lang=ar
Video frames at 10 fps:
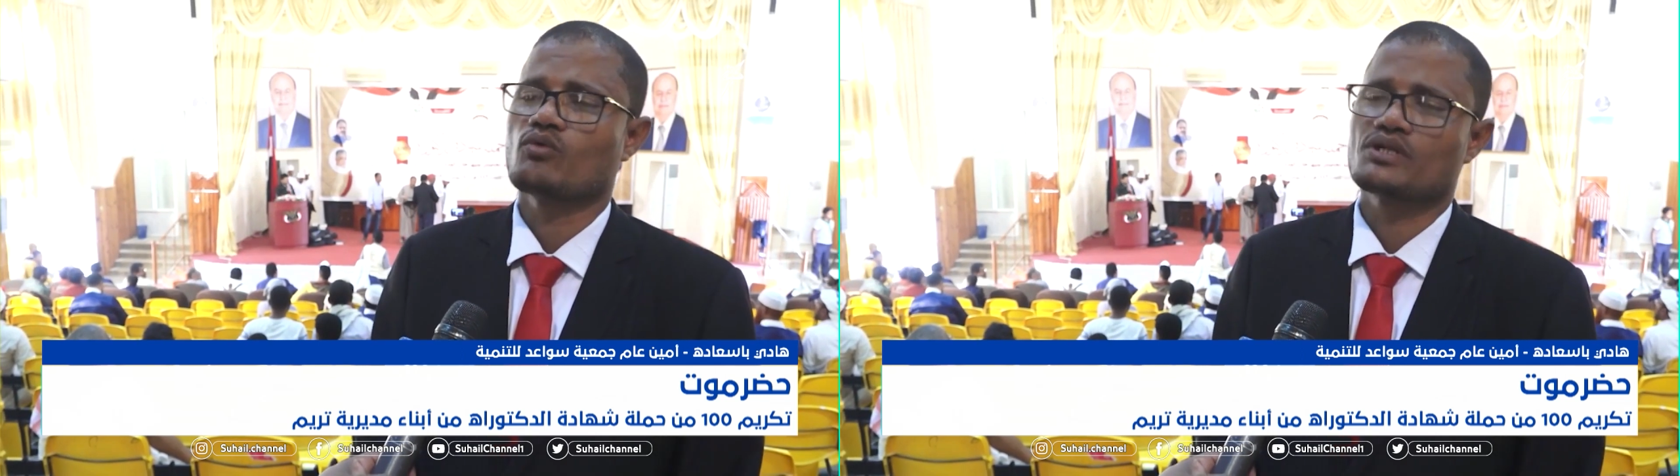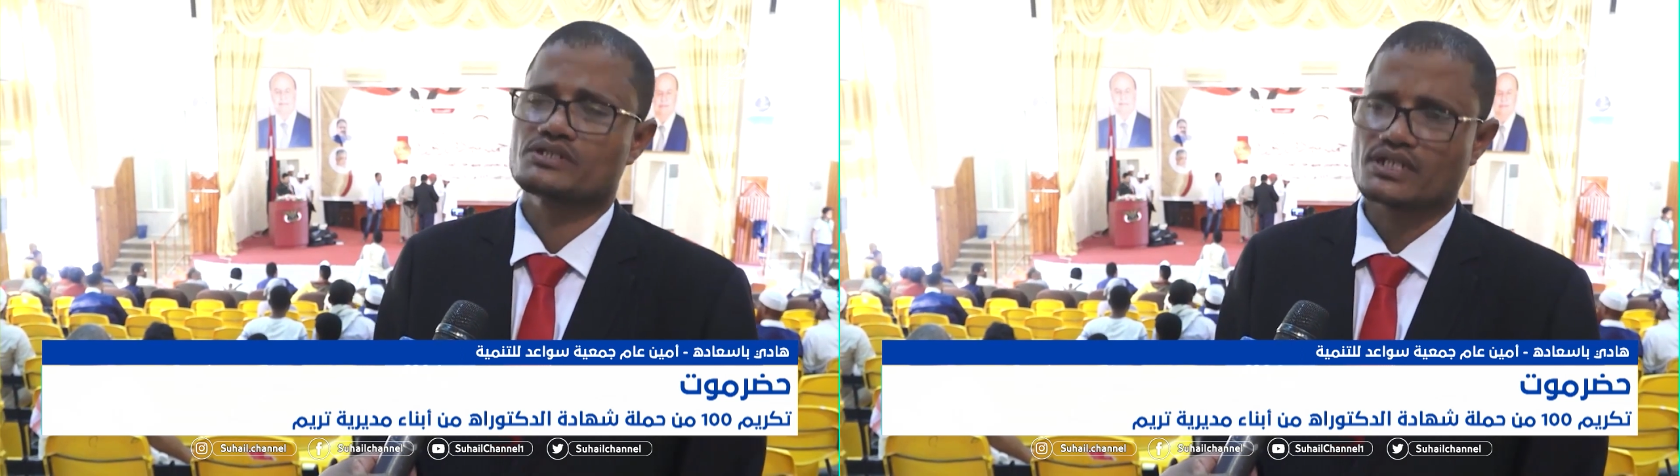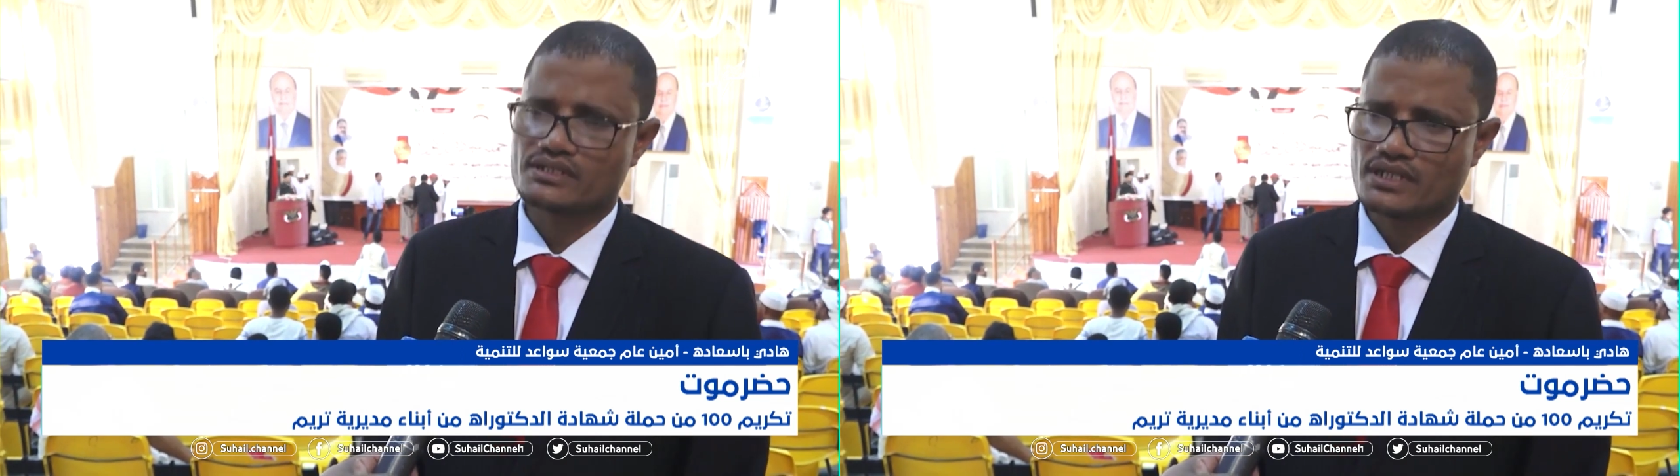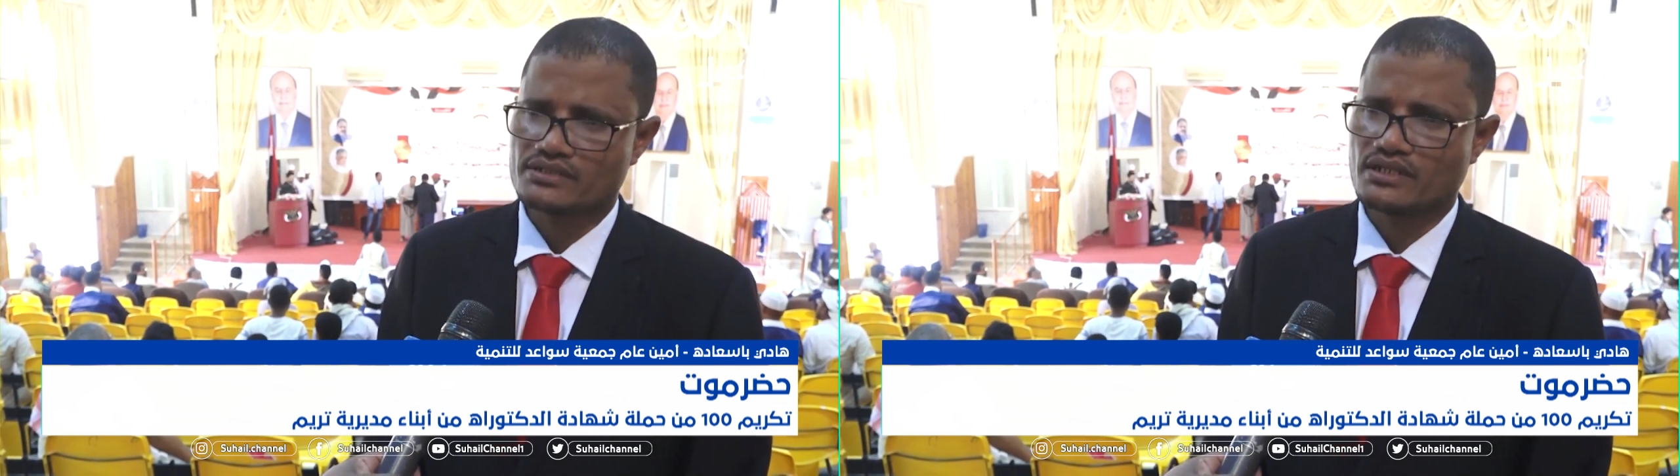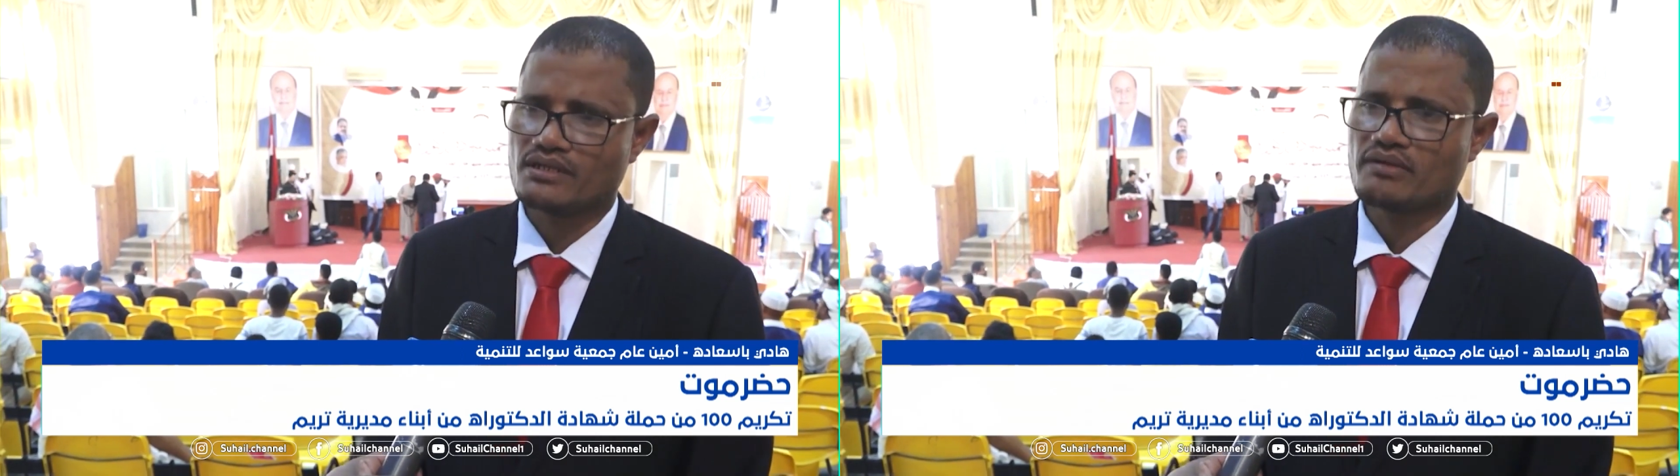
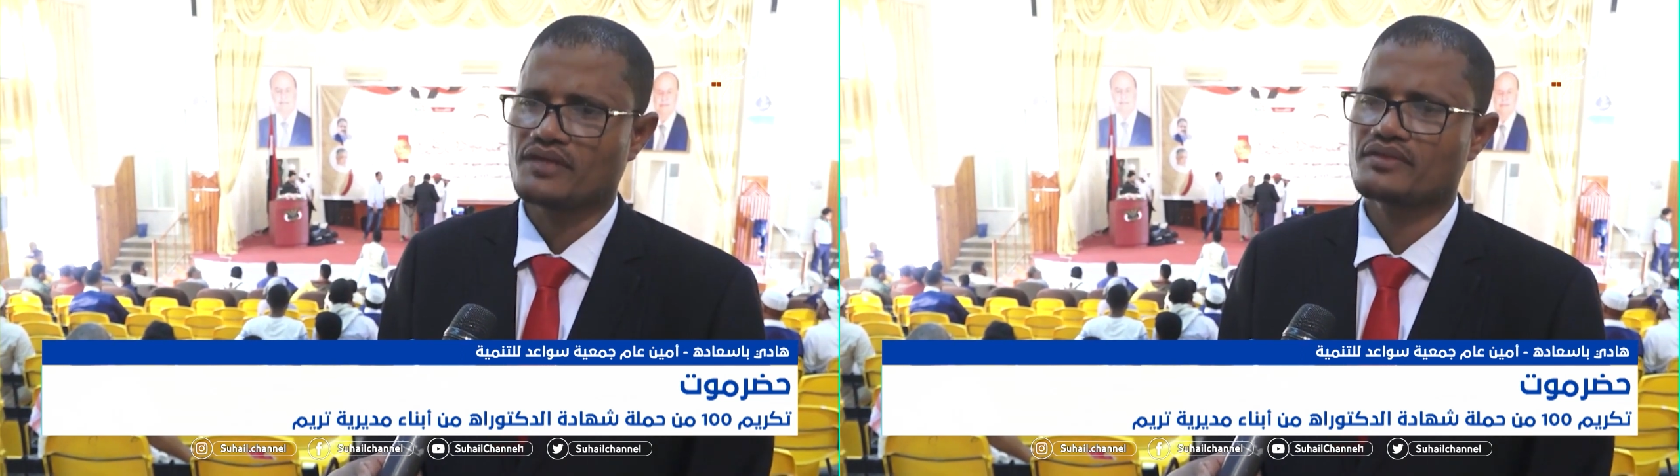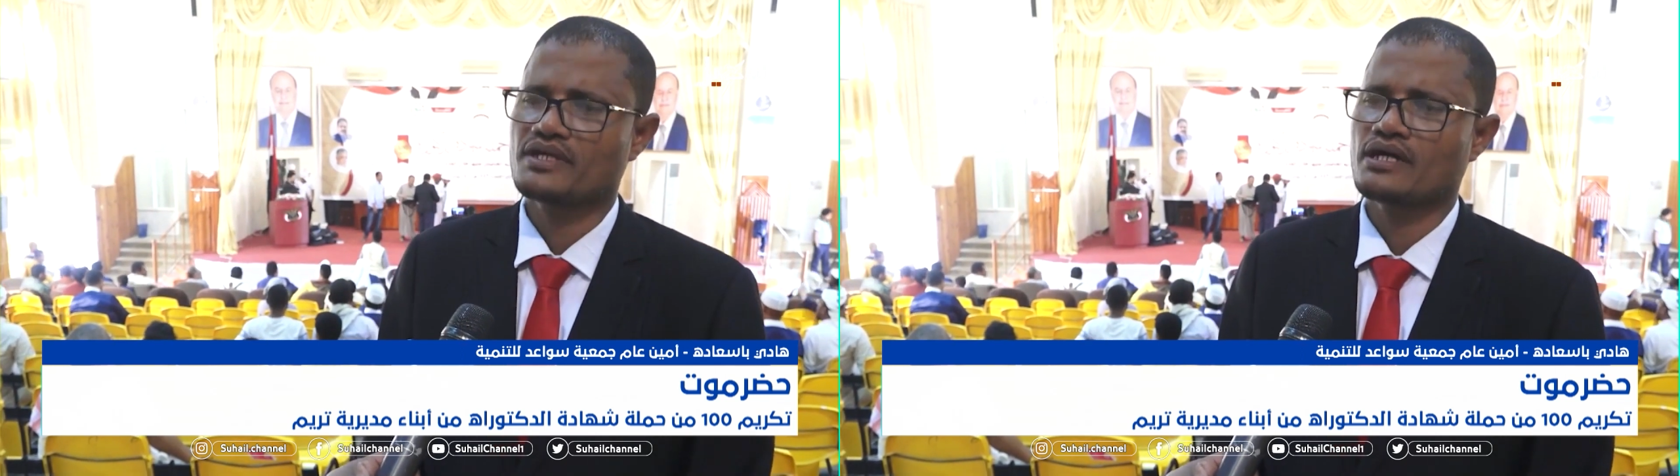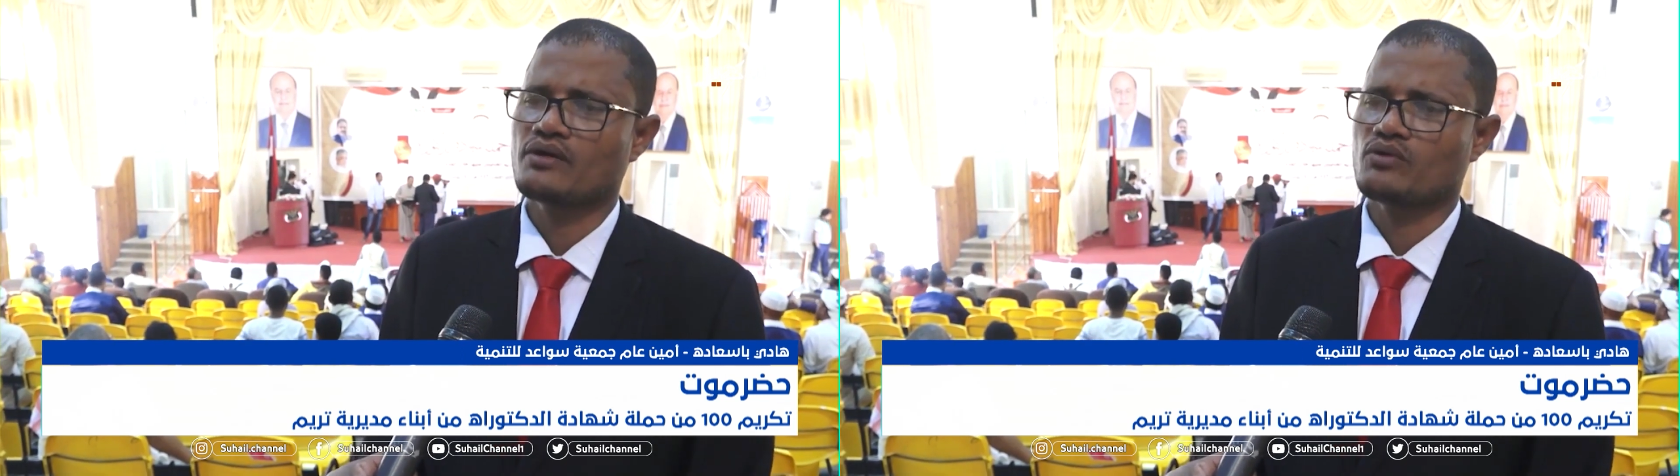والنشاطات البحثية